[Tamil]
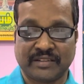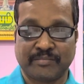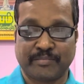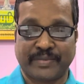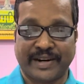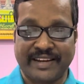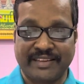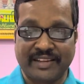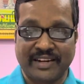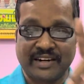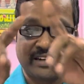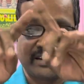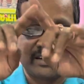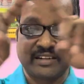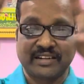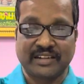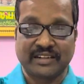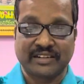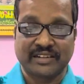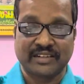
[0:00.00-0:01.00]

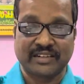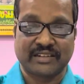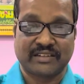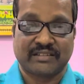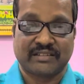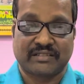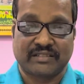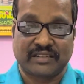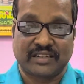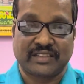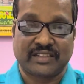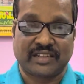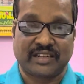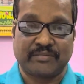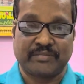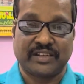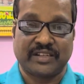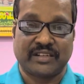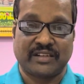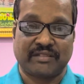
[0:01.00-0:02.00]
மைதானங்கள் எங்கெங்கே இருக்கோ
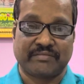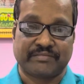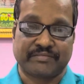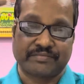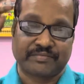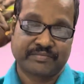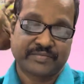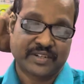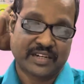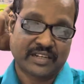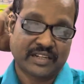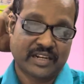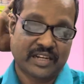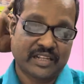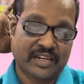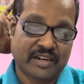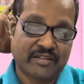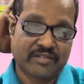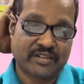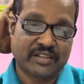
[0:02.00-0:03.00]
அதெல்லாம் மிதனம்
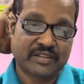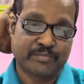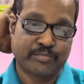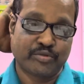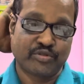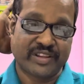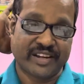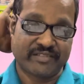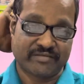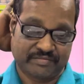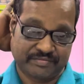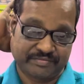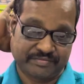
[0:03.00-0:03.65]
அதெல்லாம் வந்து புதன்